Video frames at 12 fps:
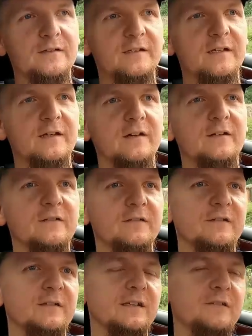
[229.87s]
der,
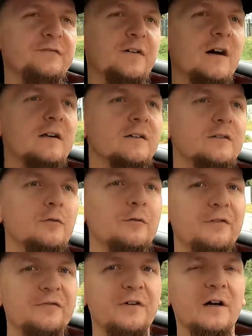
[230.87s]
den
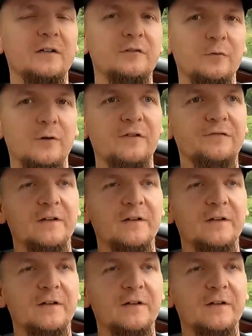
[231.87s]
Fahrgenussfaktor